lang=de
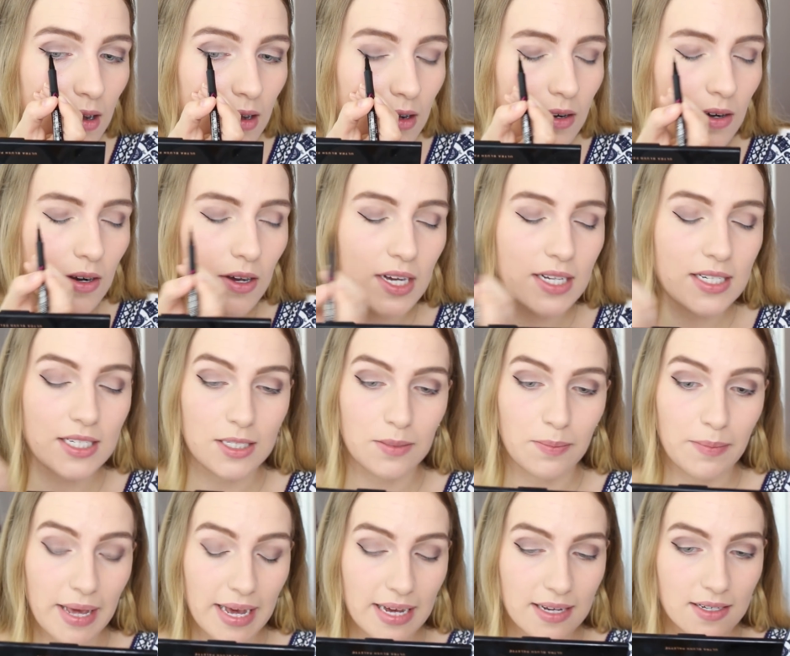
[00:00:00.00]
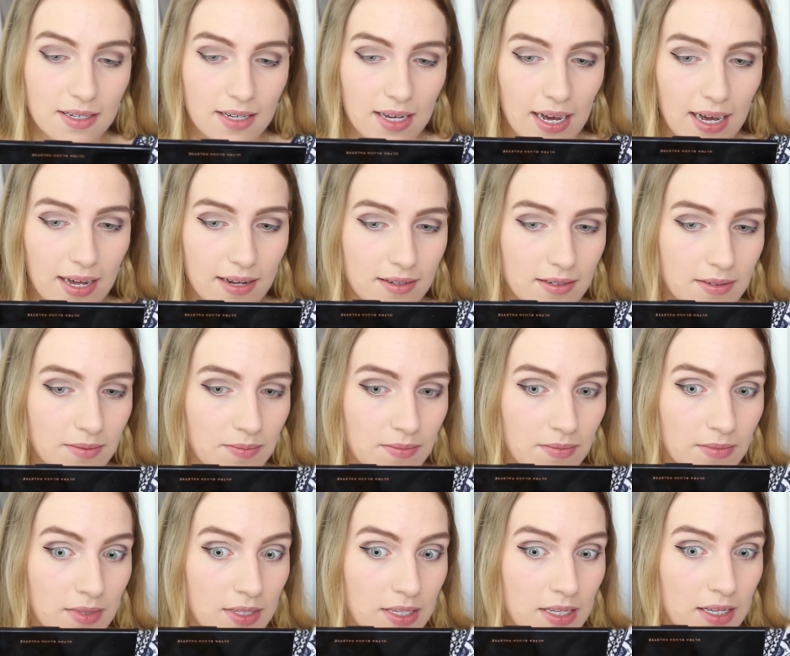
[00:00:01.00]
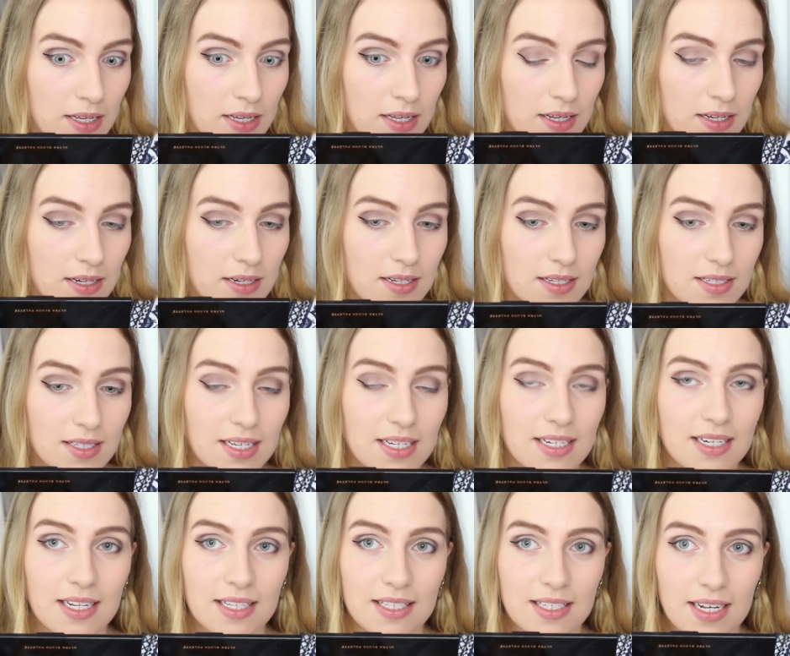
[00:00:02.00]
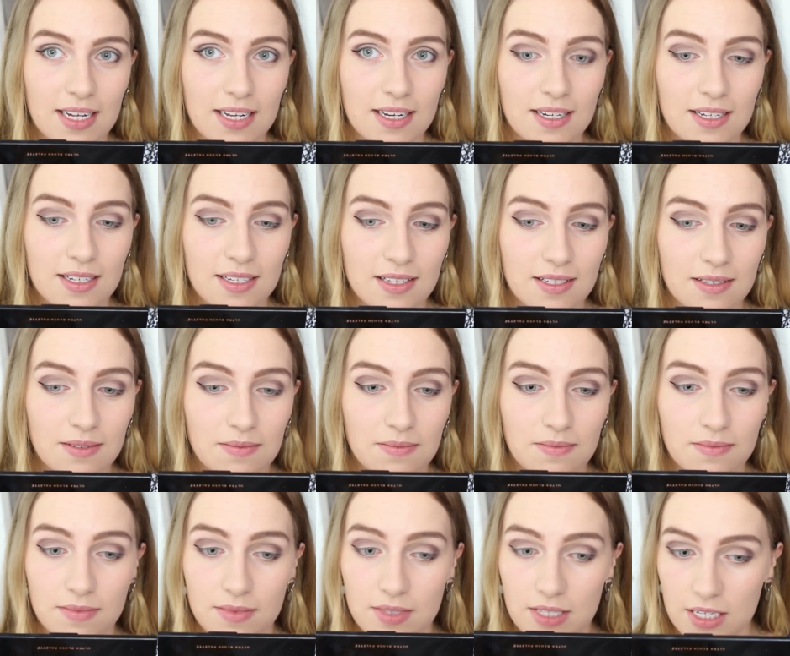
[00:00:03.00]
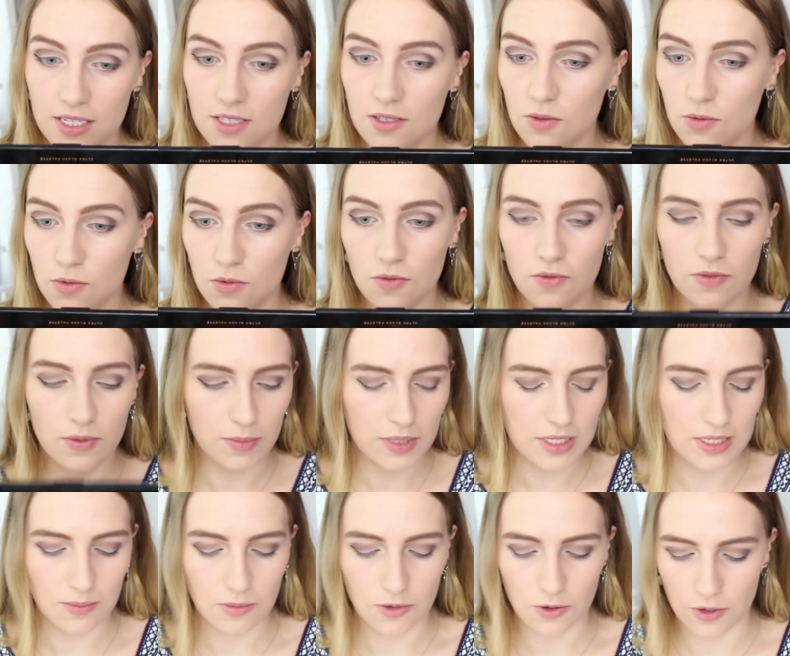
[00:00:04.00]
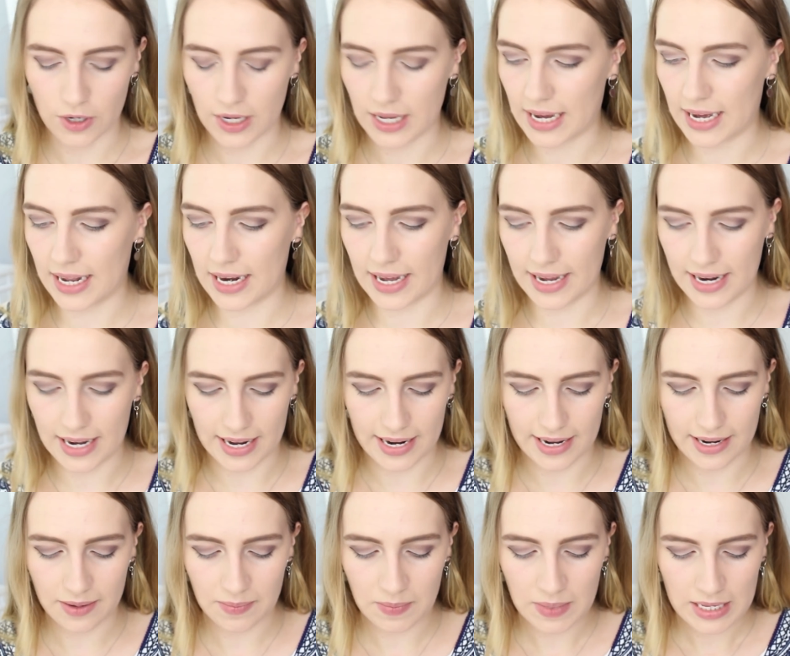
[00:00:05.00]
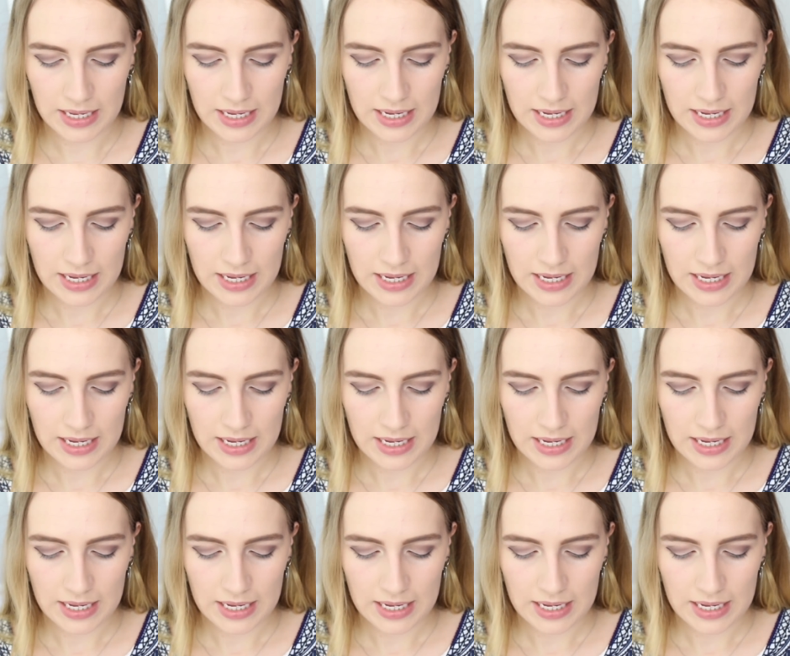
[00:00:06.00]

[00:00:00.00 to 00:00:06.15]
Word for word: Und Leute, ich merke gerade, das geht tatsächlich nicht so gut wie mit dem L'Oreal Eyeliner.